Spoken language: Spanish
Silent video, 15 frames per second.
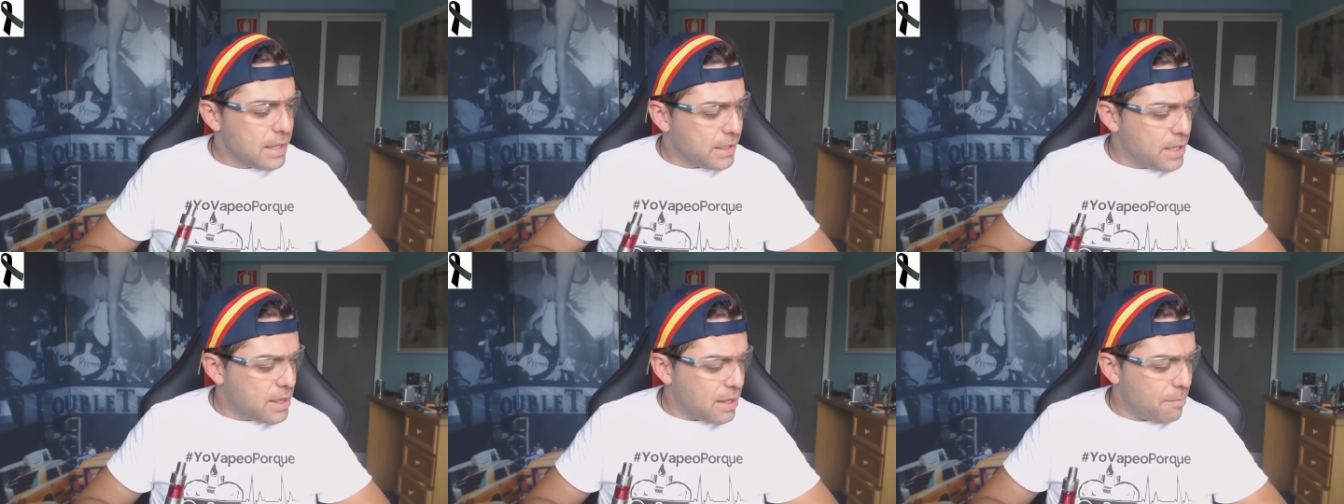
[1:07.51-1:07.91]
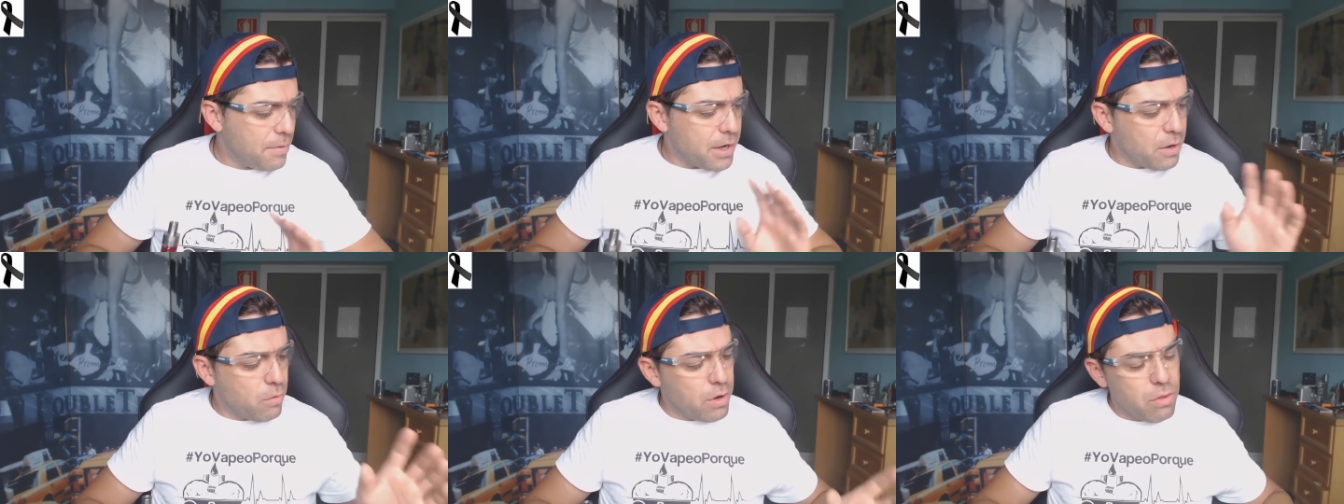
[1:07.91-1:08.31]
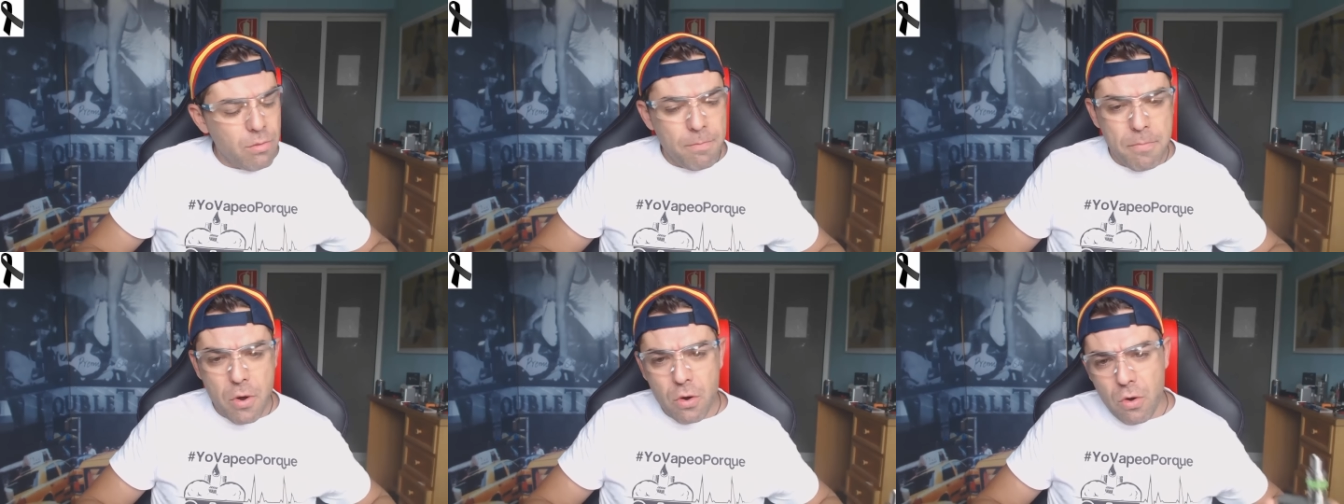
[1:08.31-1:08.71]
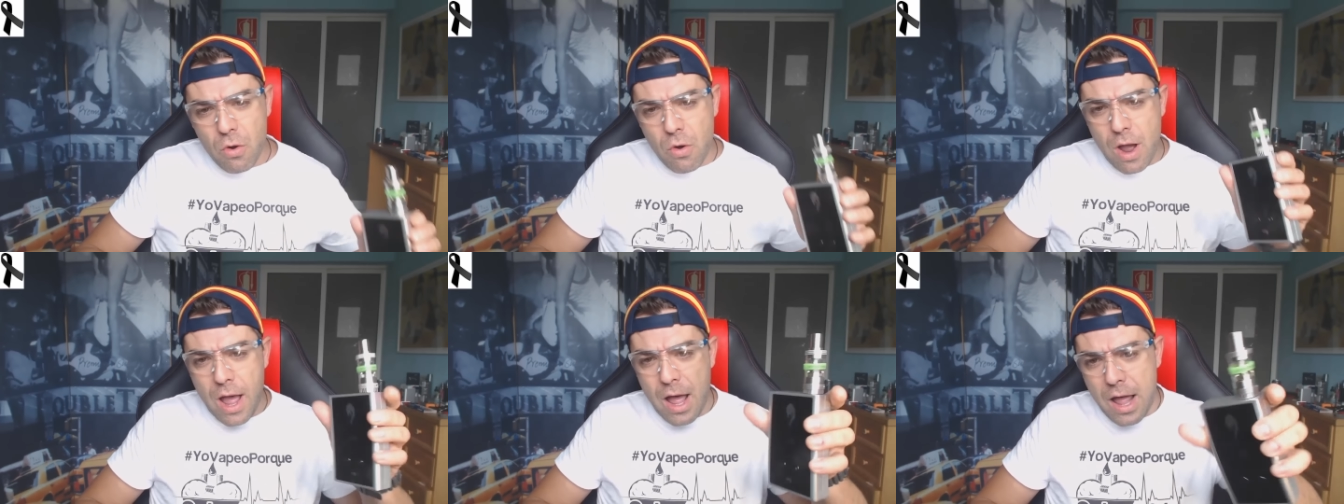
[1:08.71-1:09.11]
Quizás me recuerdo un
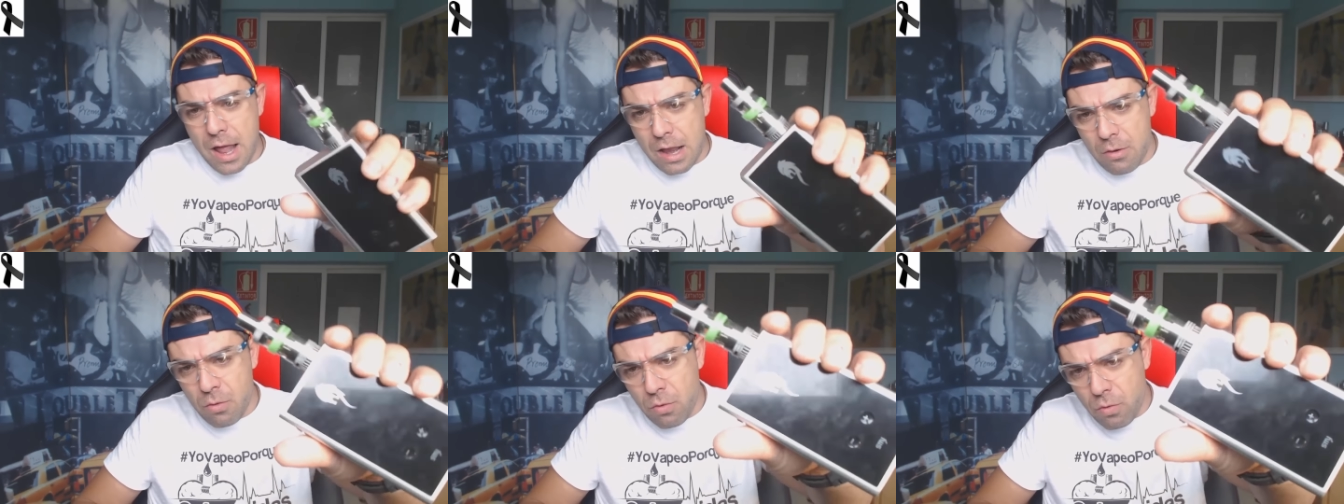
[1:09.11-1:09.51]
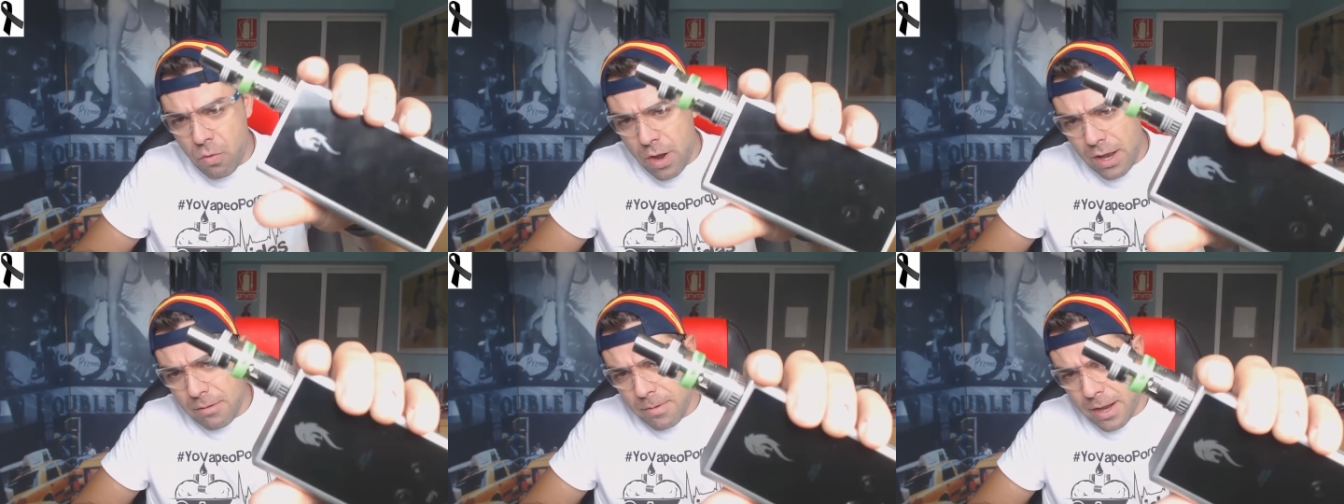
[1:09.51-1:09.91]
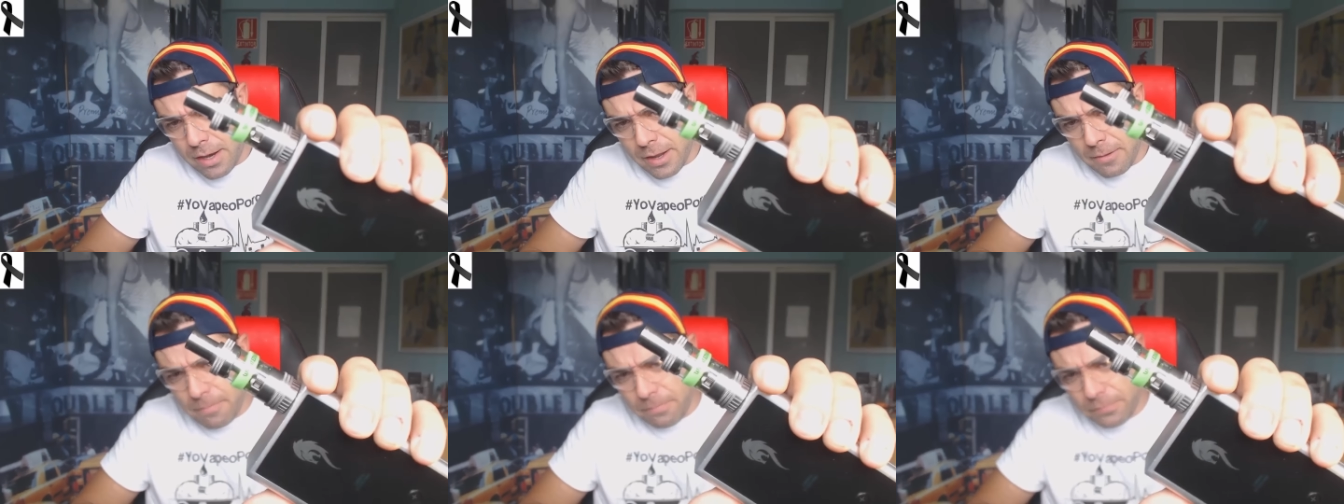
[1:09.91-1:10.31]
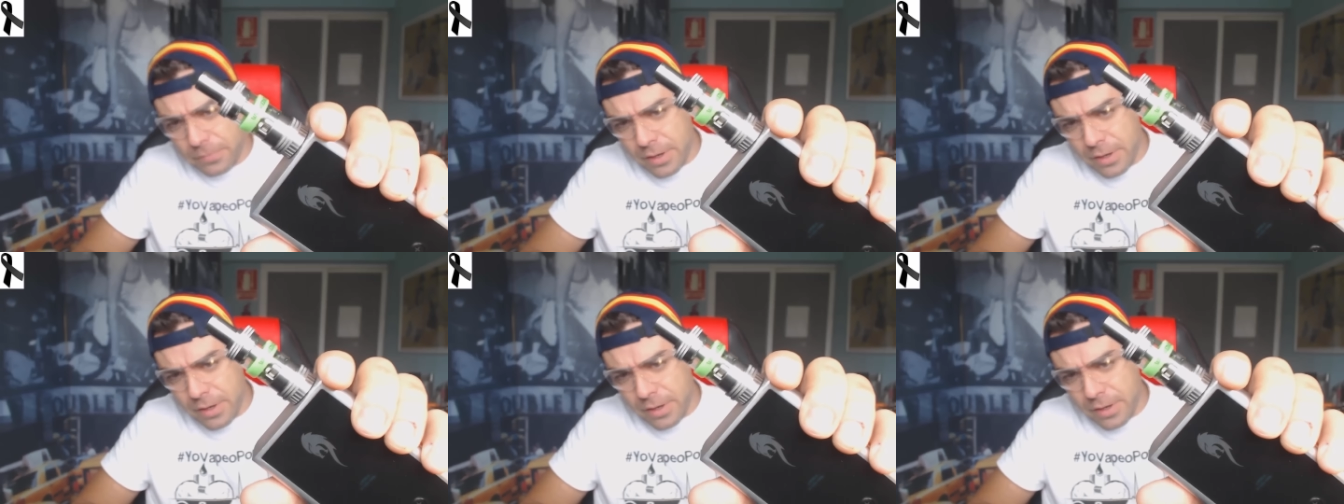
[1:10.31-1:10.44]
poco al Unwell, ¿vale?